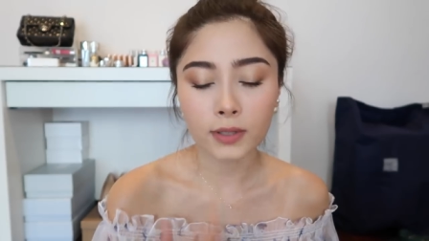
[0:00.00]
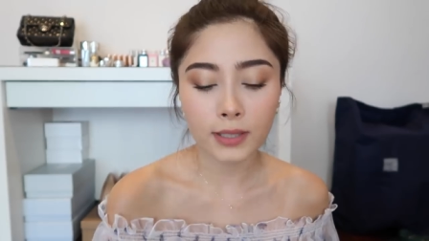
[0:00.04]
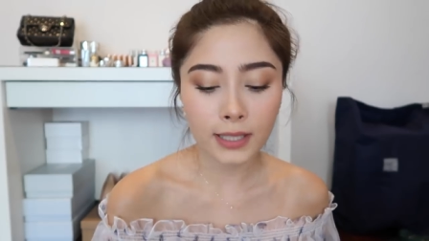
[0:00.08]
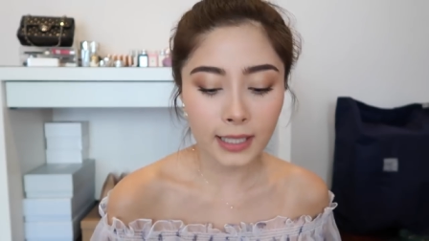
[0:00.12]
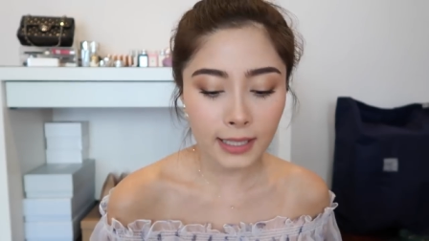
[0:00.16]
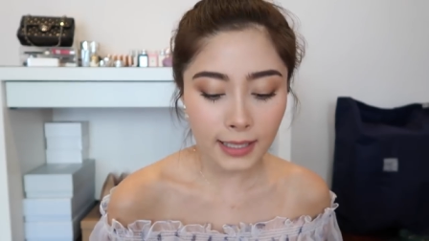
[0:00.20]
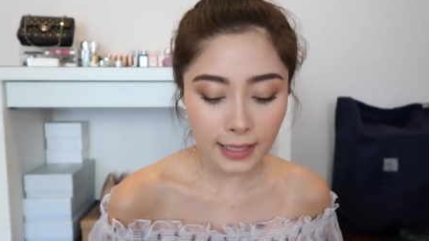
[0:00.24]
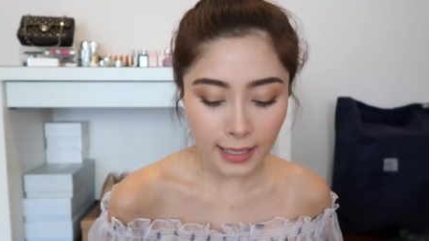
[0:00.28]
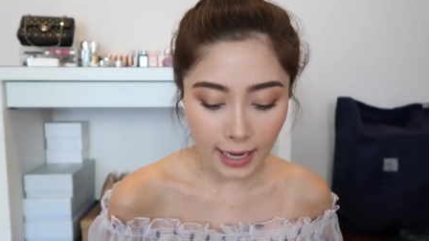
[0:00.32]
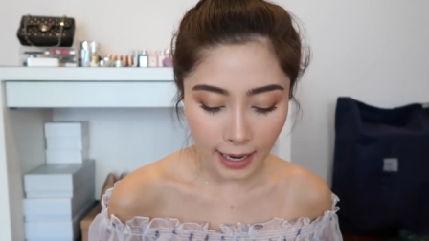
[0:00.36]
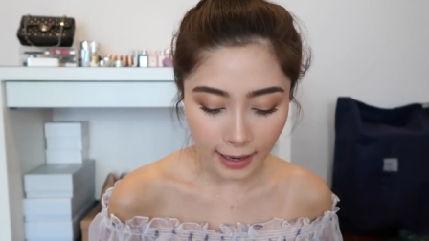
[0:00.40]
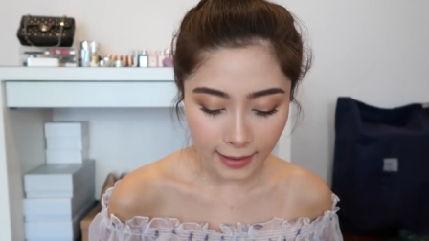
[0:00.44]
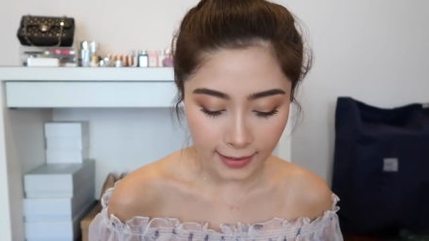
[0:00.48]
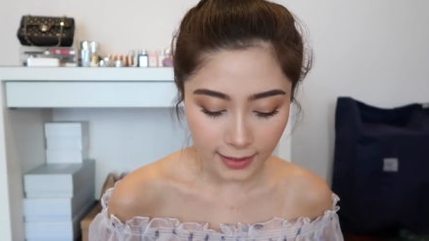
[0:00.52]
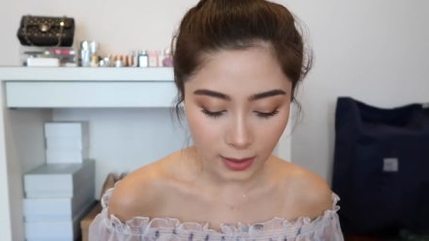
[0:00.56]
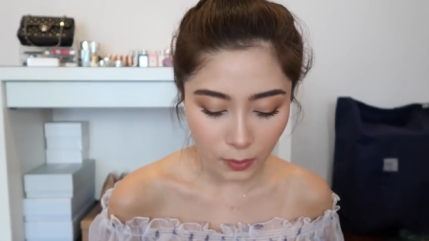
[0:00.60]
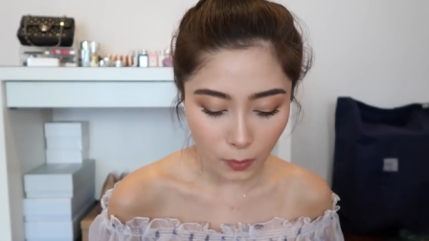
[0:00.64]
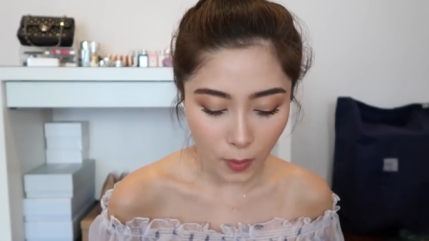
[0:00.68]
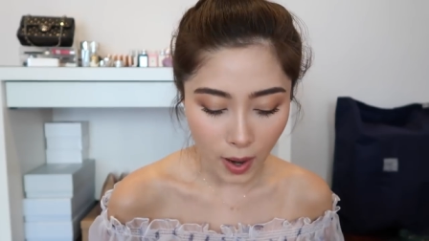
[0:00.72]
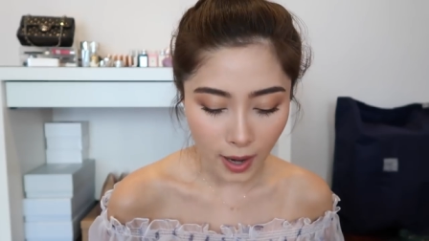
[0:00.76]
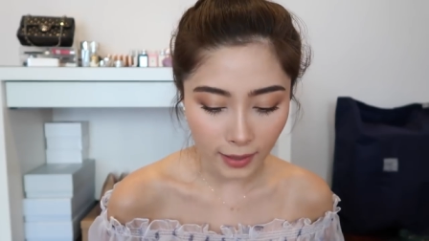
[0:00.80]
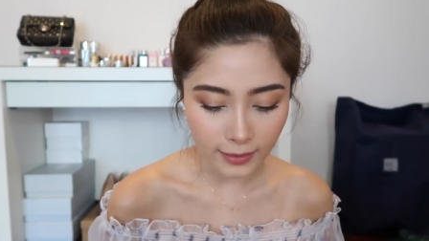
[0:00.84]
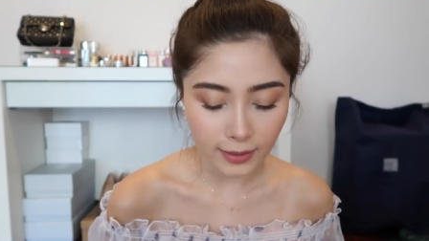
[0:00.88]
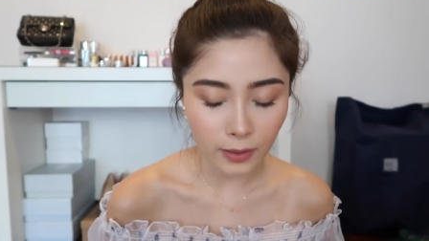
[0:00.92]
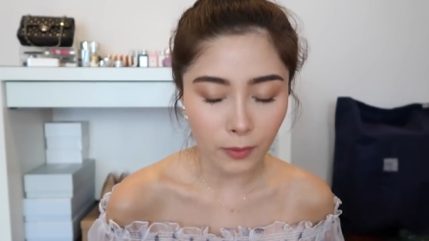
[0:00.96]
ที่อยากให้ส
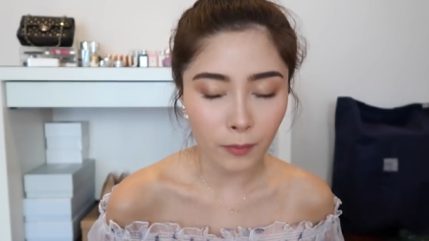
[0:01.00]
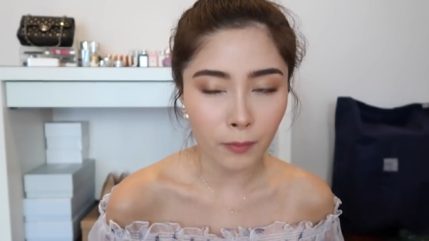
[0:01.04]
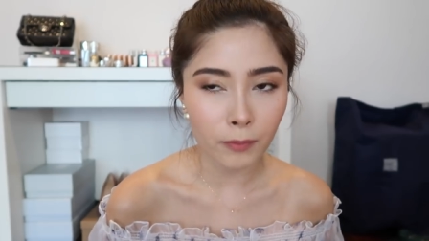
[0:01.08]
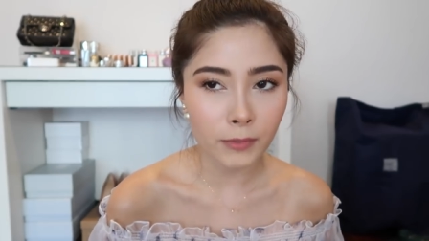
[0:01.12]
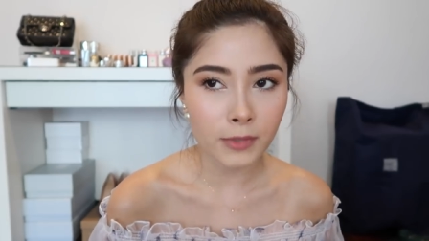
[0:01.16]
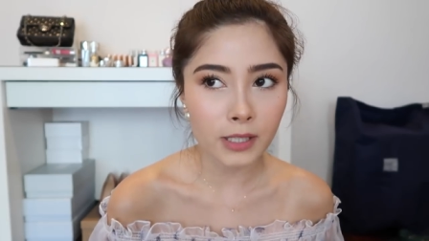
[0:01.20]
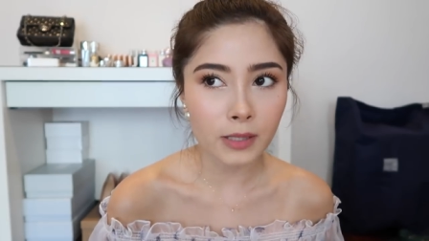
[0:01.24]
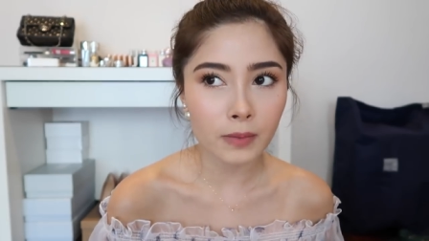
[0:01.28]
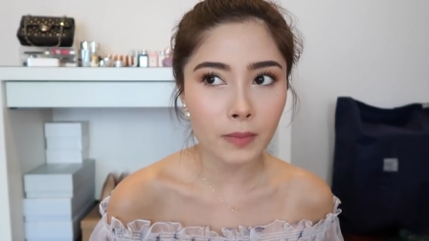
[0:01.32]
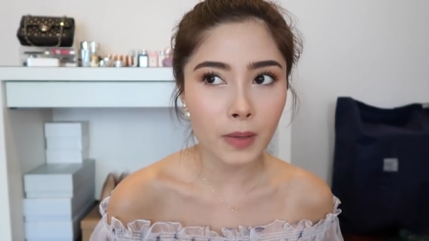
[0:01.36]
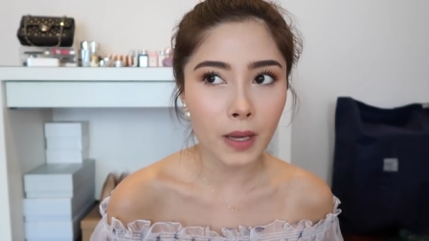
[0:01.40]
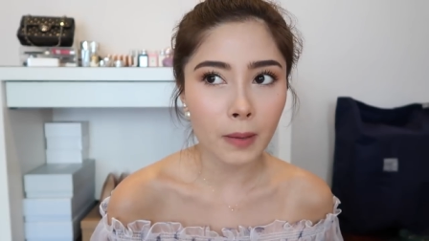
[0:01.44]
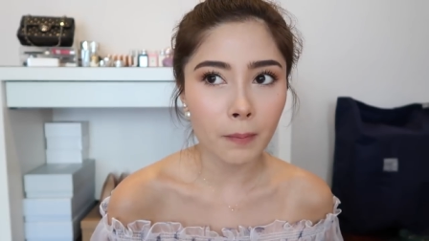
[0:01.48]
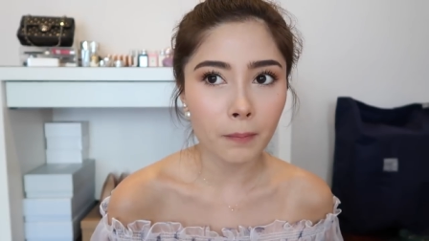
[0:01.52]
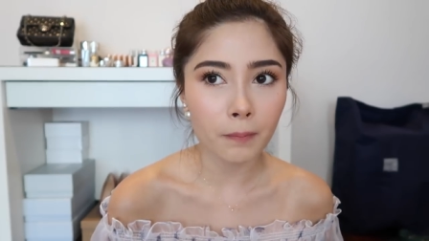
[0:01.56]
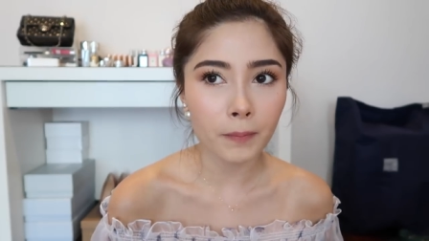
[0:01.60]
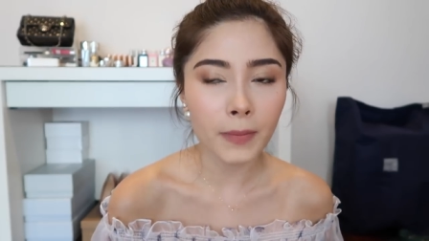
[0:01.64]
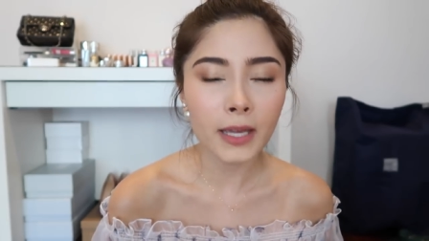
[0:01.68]
ว่างแต่มันจะแบบ